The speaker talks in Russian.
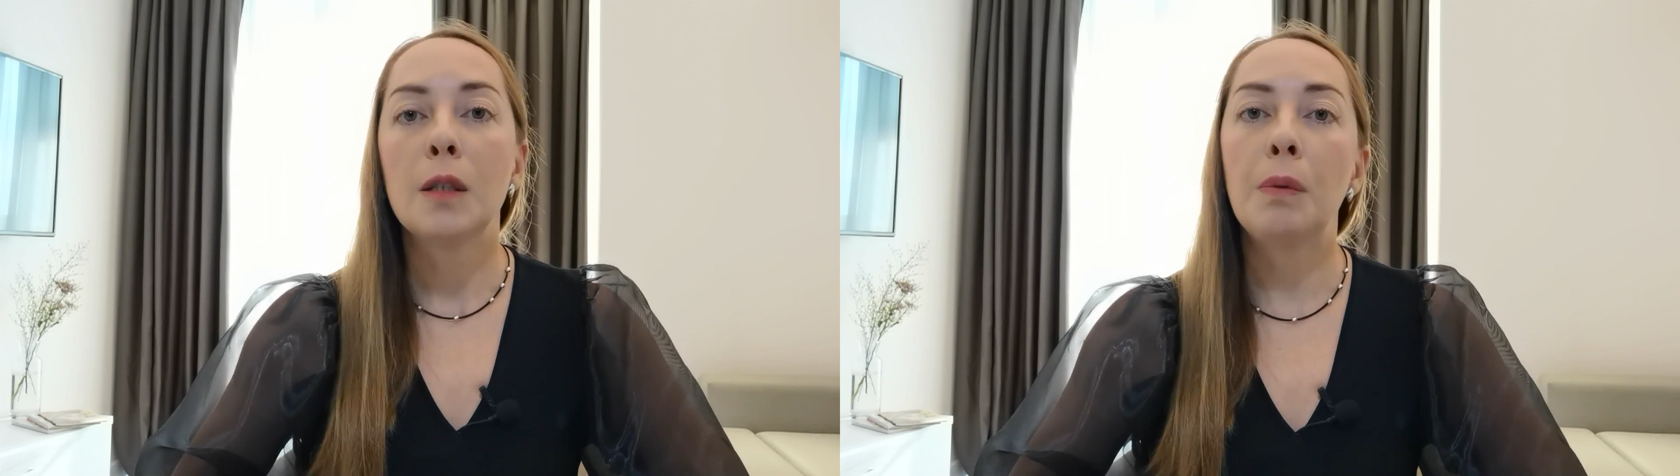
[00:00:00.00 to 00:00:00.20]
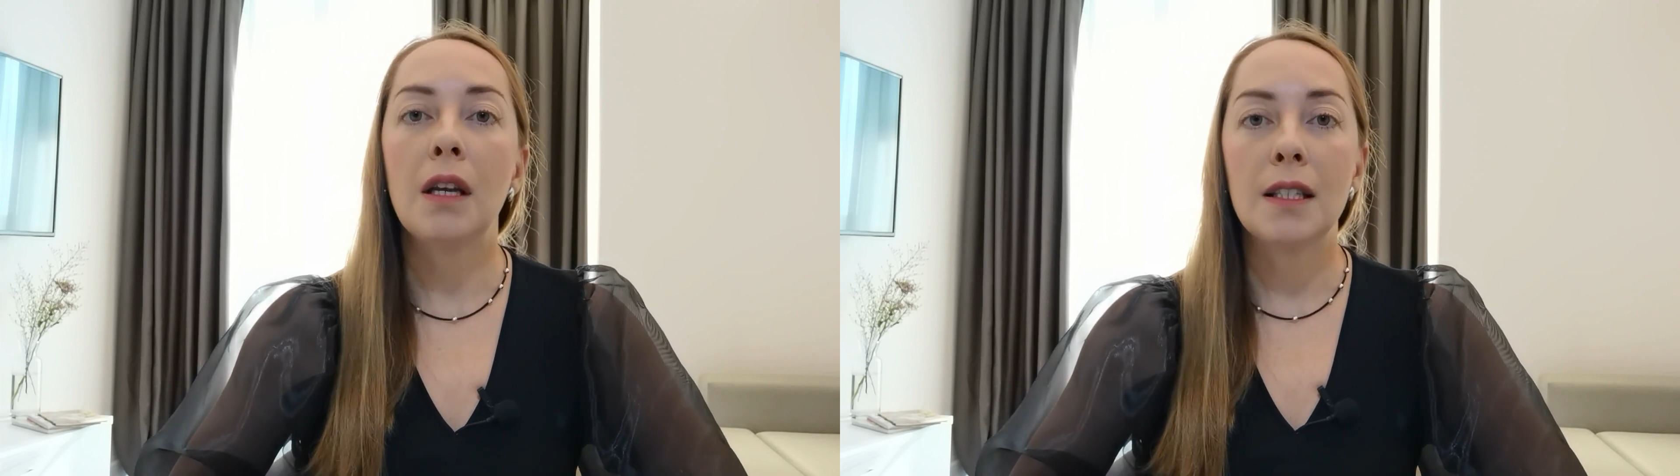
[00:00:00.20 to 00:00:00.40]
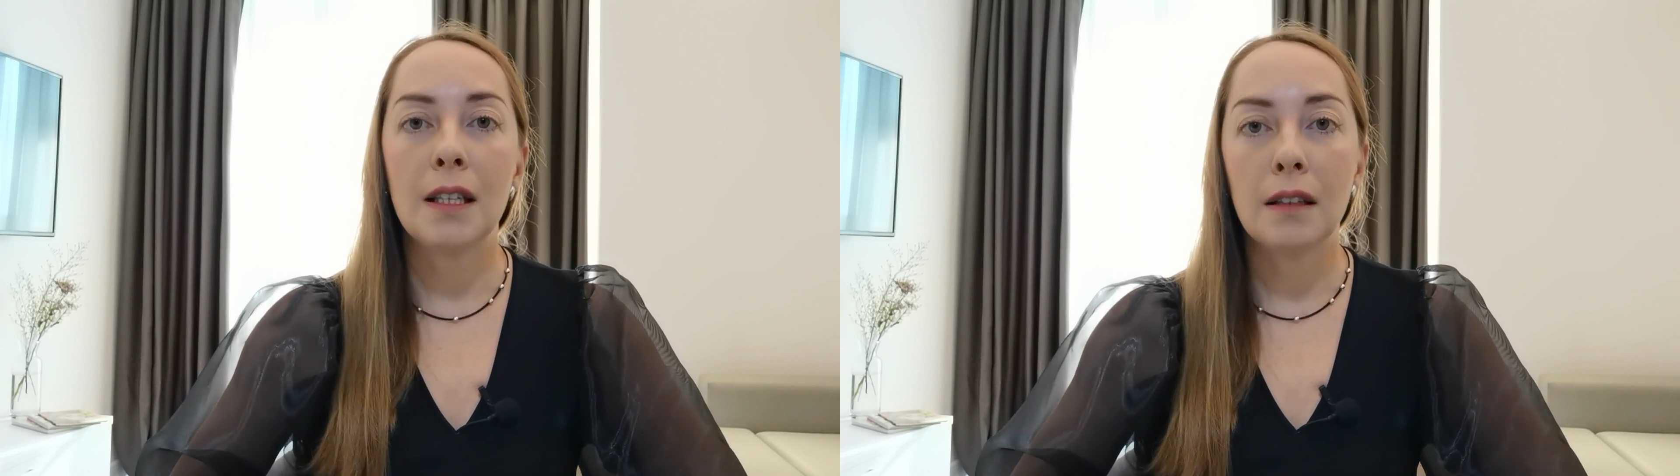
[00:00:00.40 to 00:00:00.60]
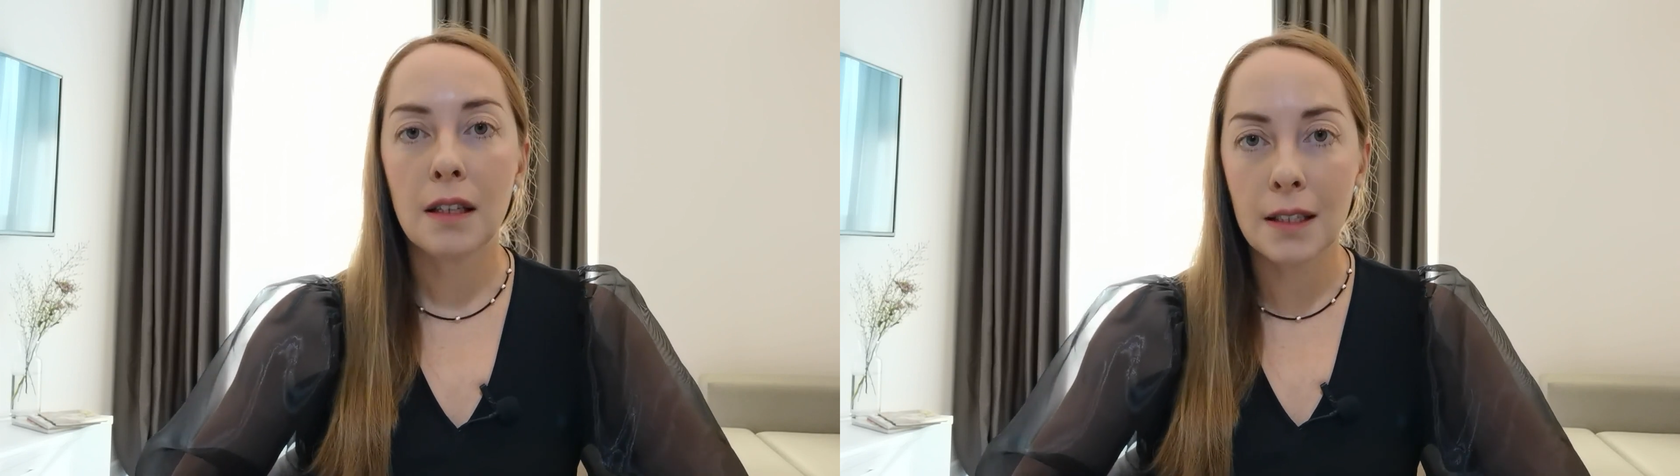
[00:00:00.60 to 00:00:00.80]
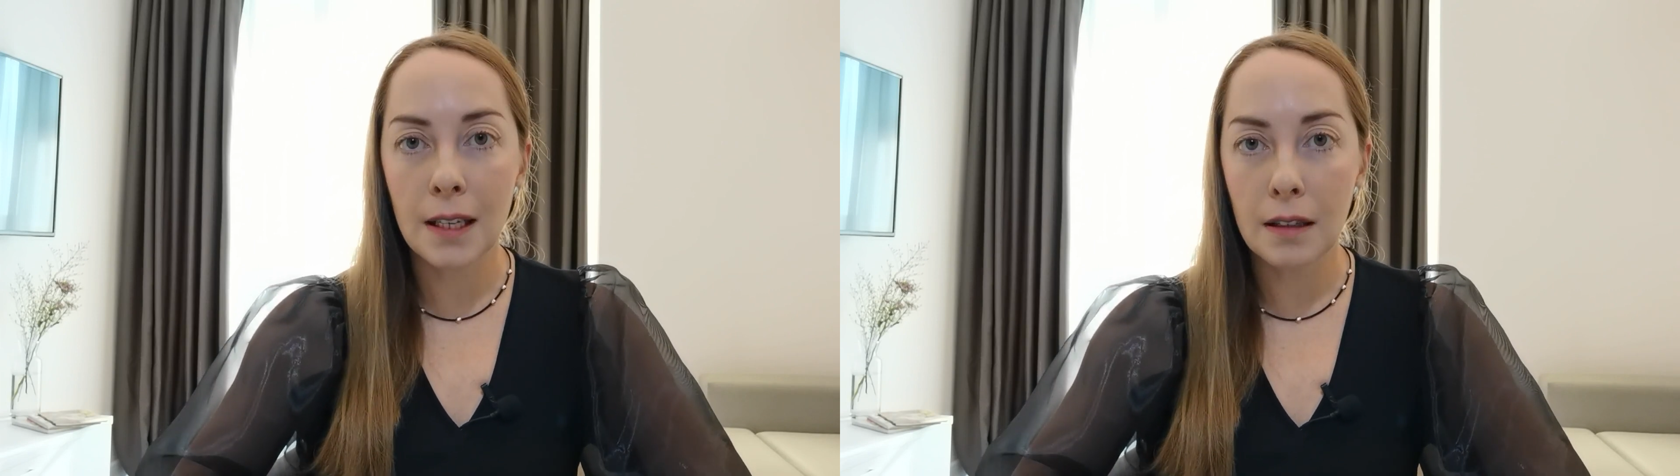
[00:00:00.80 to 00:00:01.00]
с
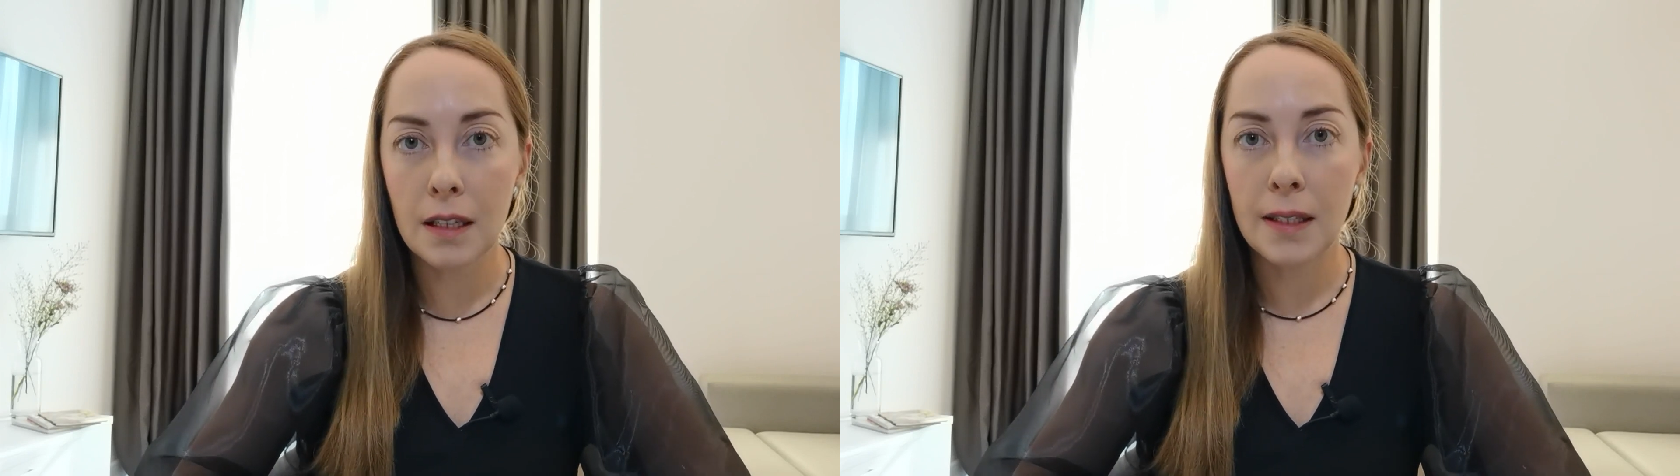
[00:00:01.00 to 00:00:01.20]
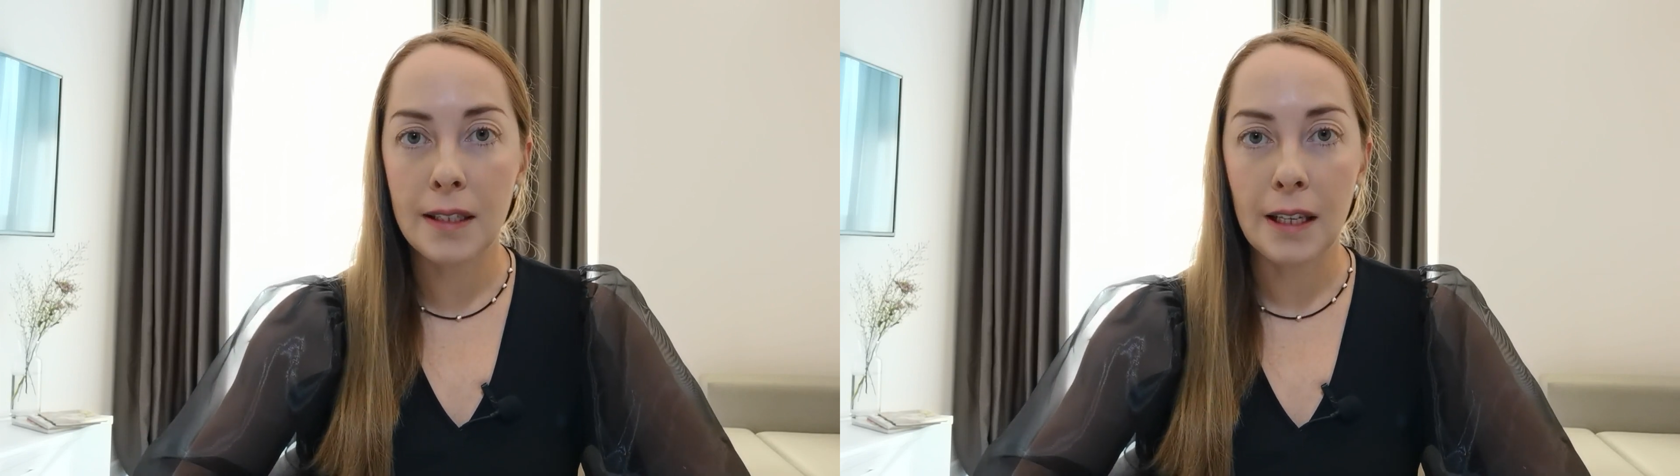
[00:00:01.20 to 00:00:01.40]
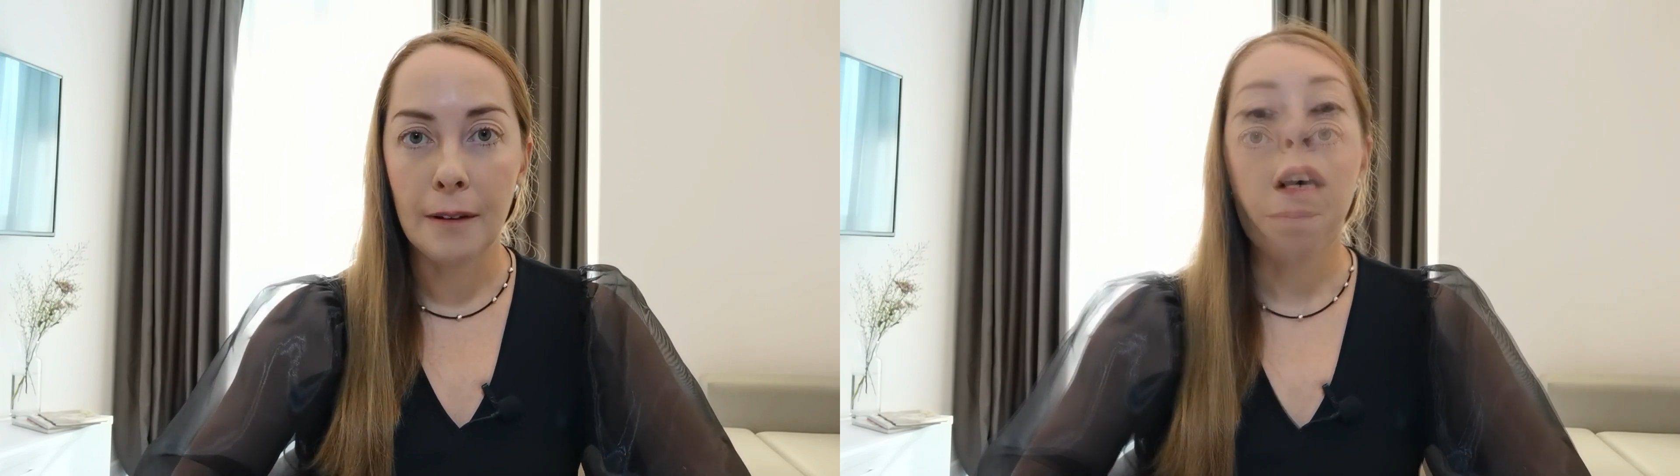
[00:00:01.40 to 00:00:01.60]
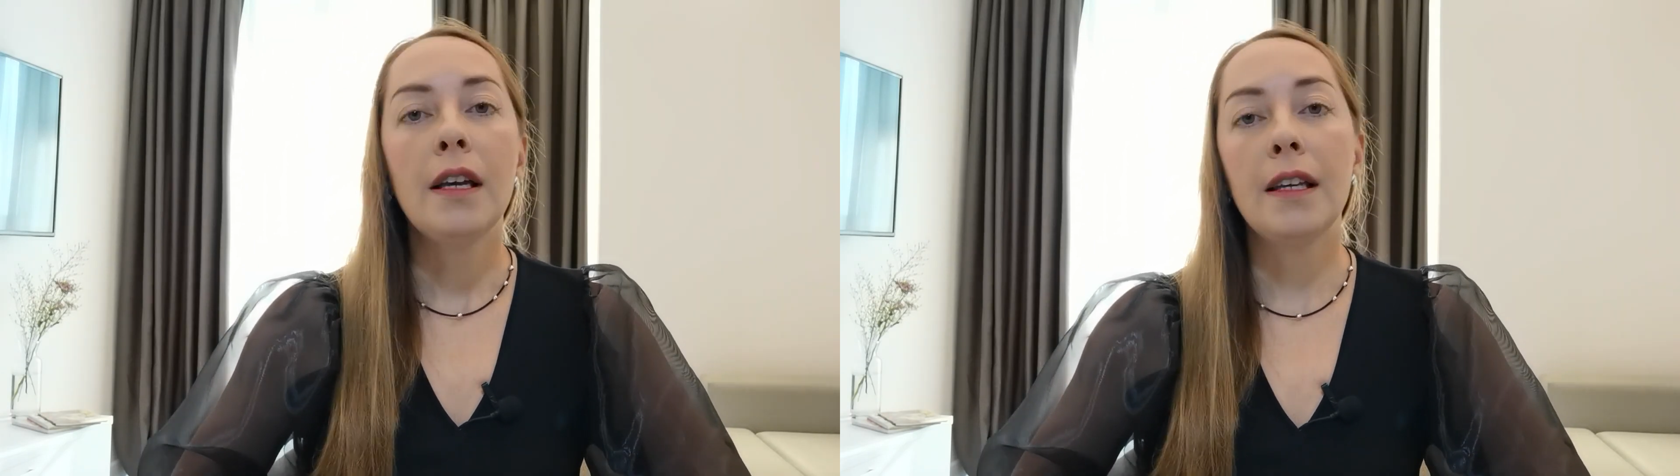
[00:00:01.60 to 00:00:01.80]
переоценкой ценностей,